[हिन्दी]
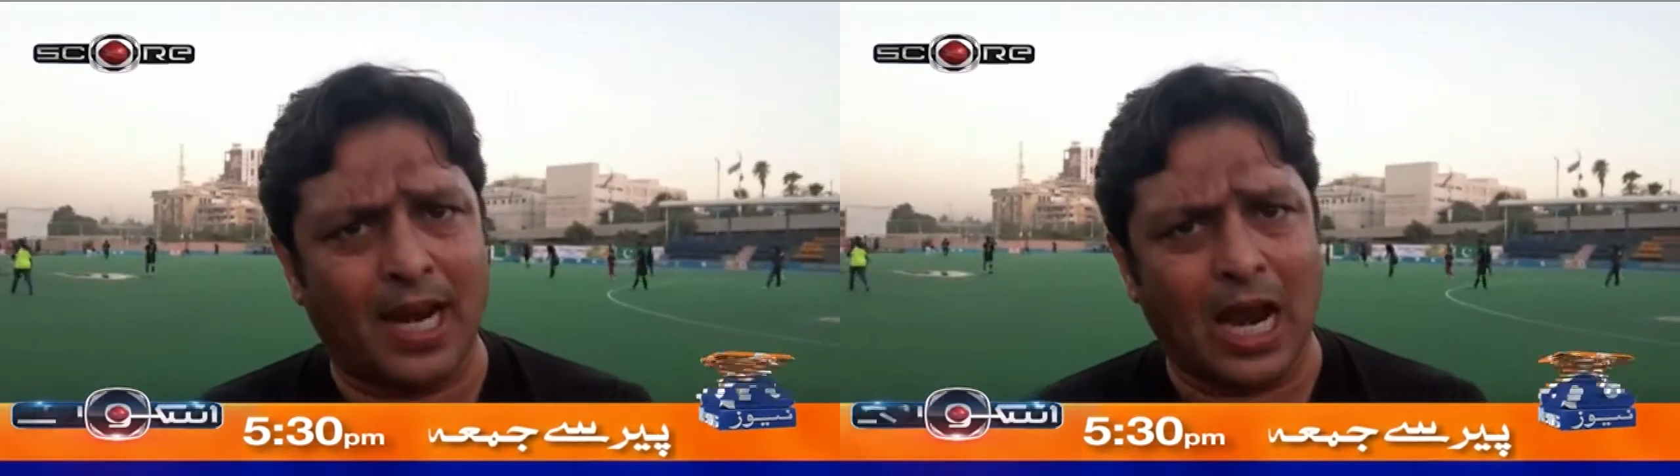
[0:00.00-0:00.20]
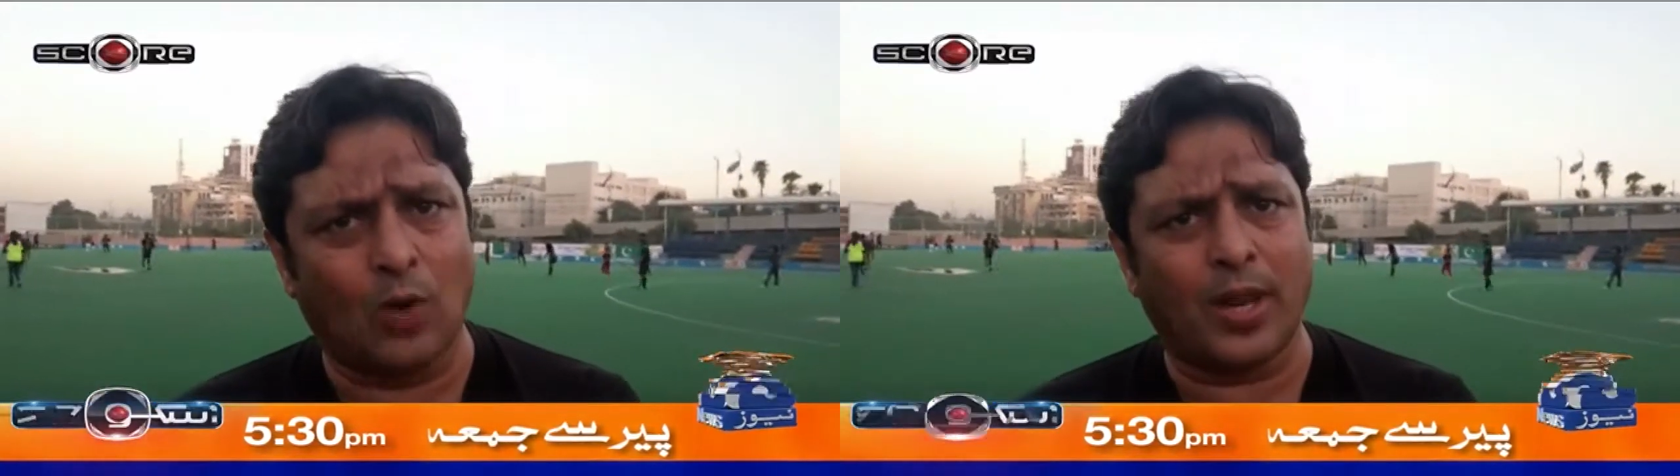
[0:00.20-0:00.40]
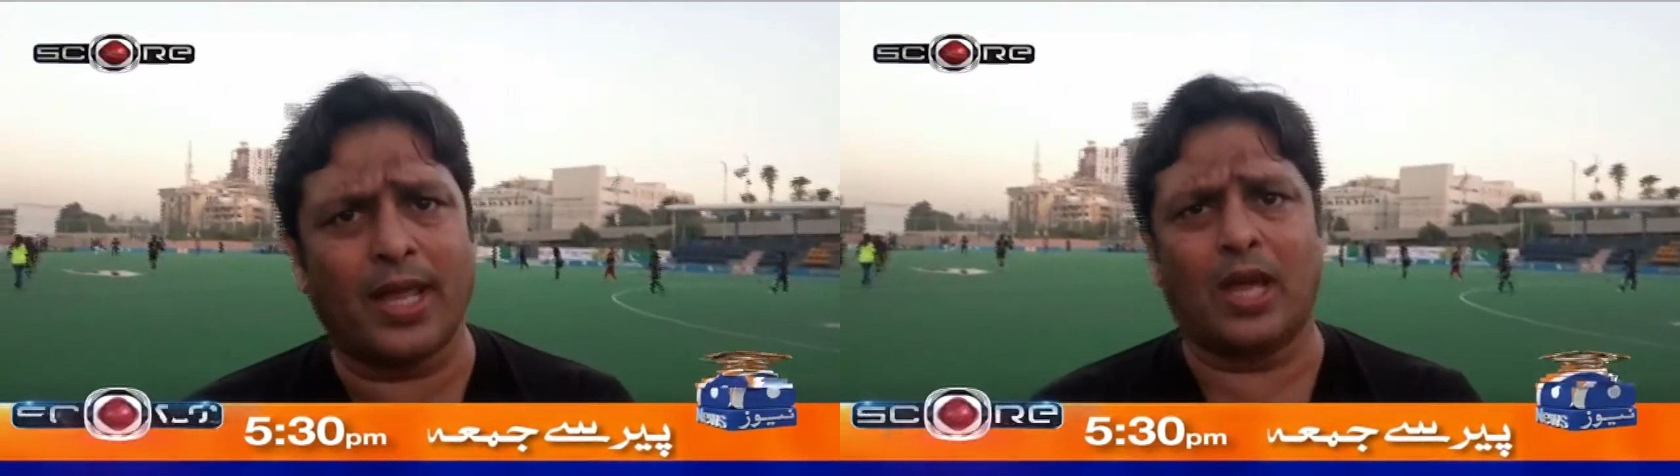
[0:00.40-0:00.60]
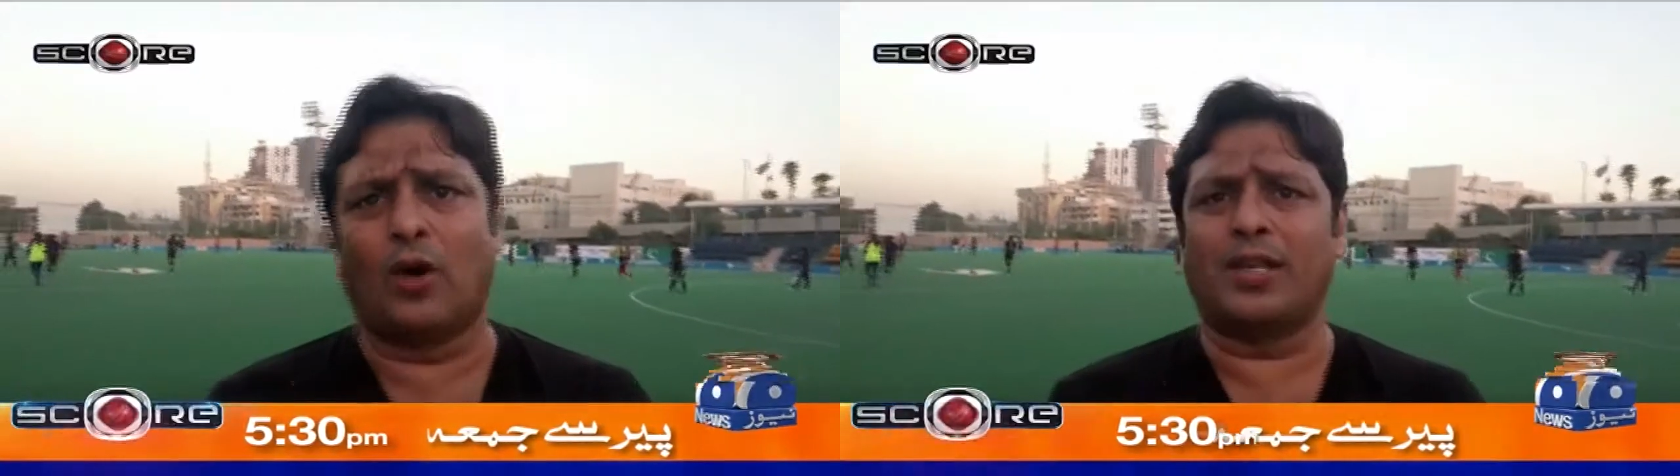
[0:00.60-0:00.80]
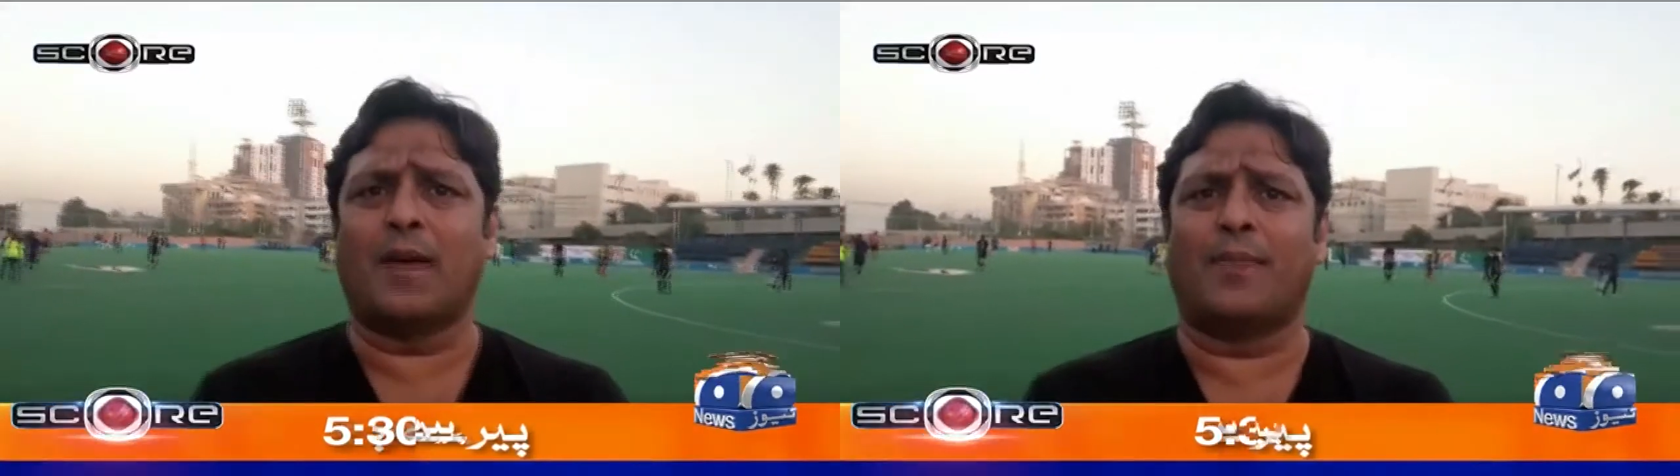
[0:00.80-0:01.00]
अलाउड हैं
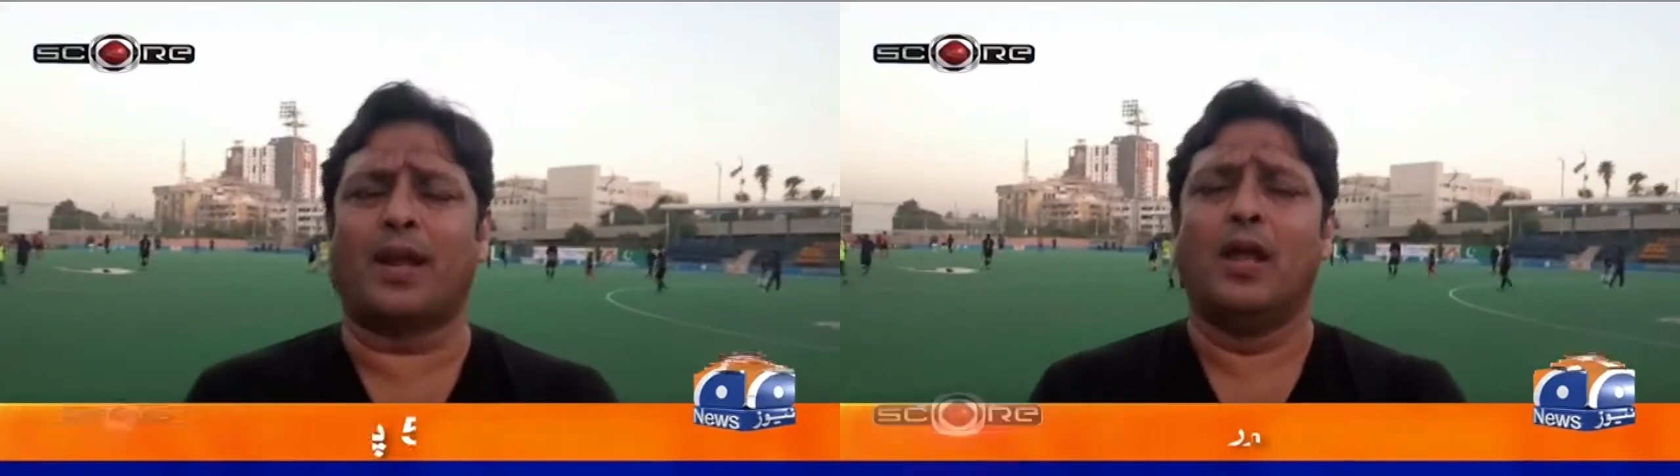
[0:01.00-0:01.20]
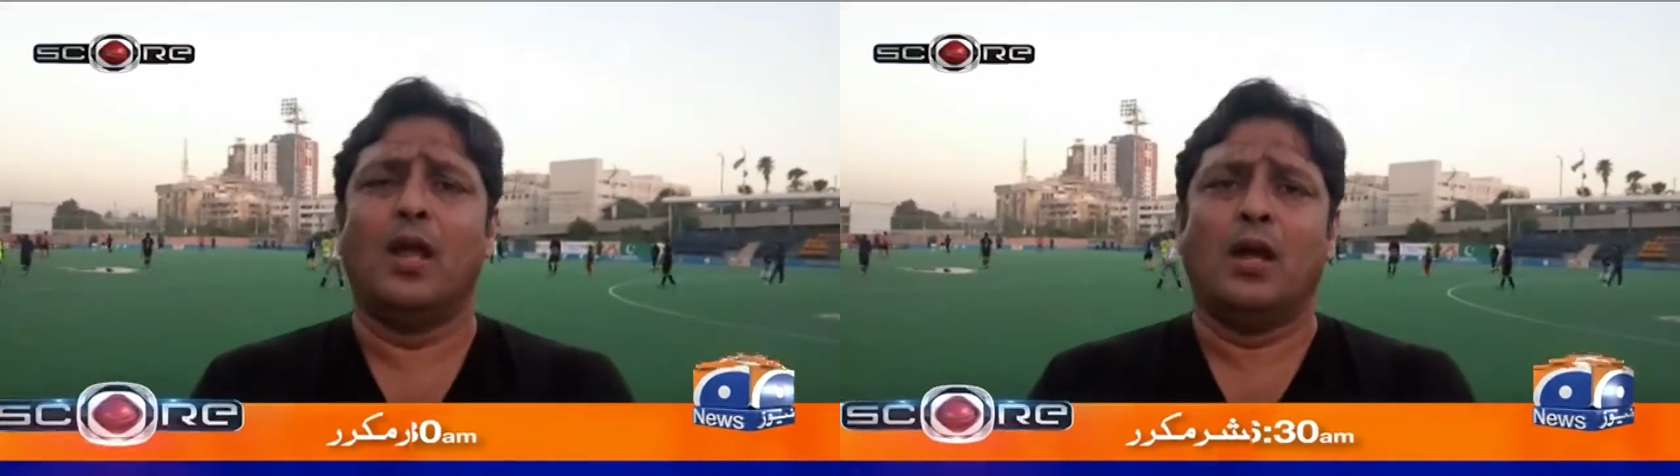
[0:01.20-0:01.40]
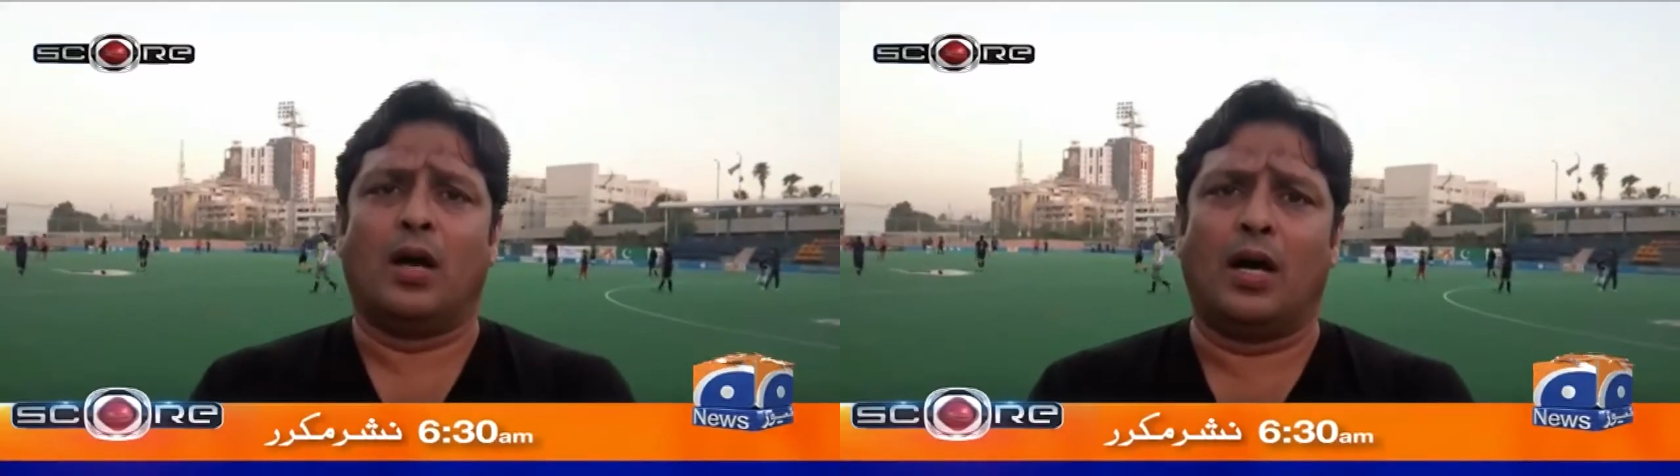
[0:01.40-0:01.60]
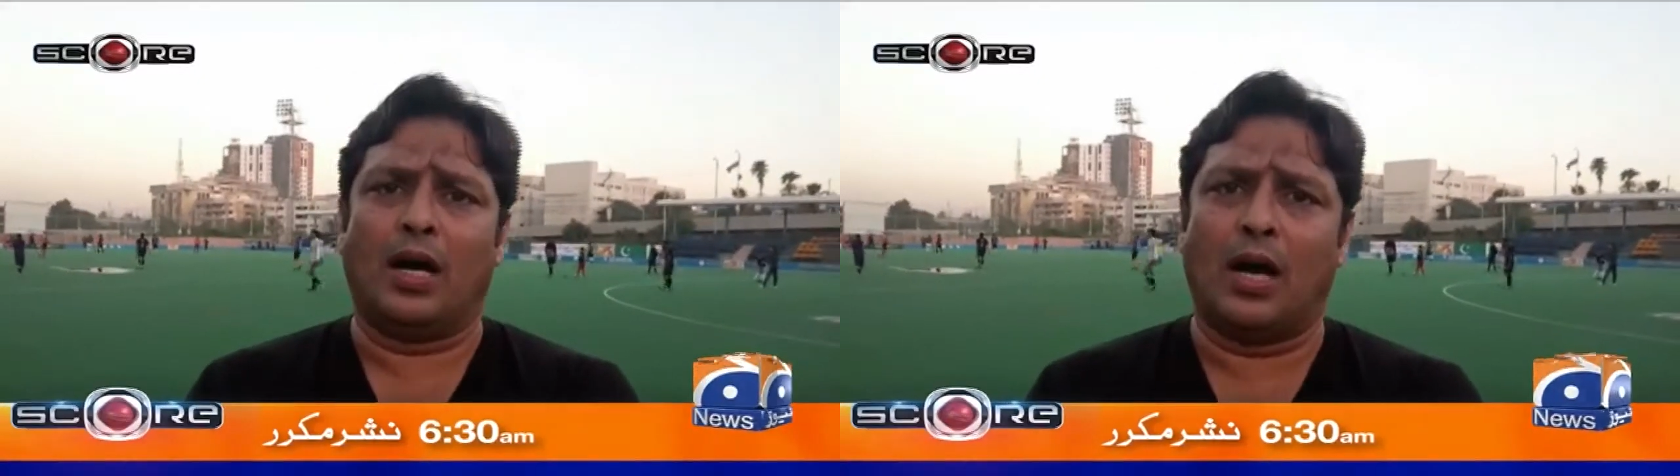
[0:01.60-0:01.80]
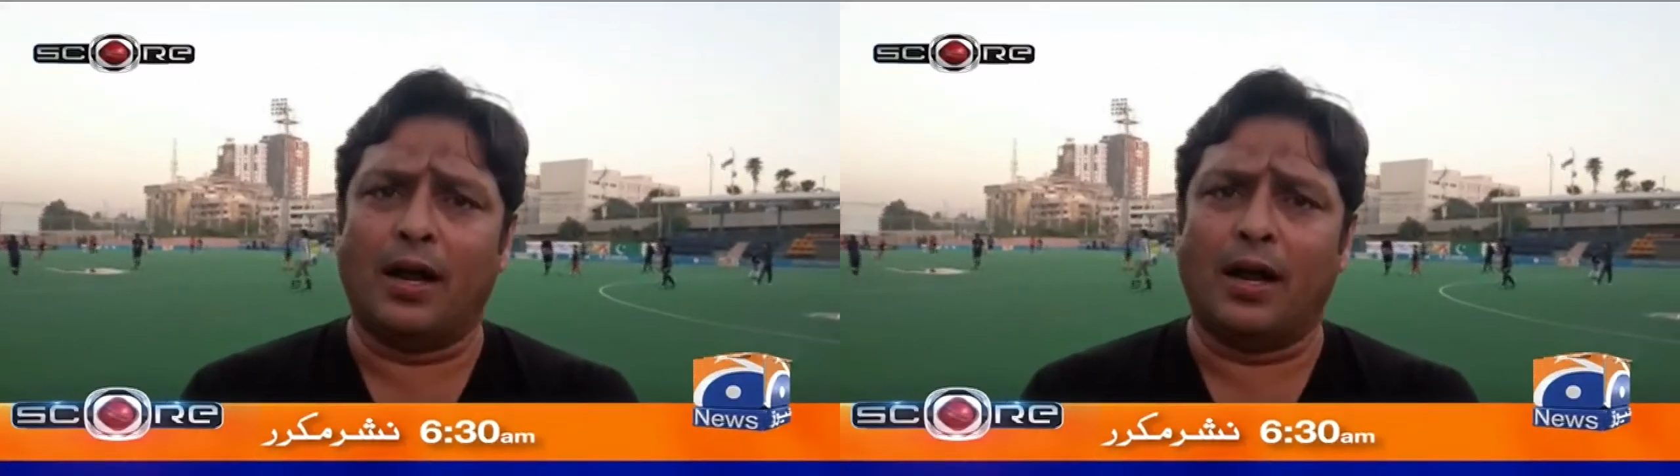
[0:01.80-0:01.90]
और यहाँ पर आ,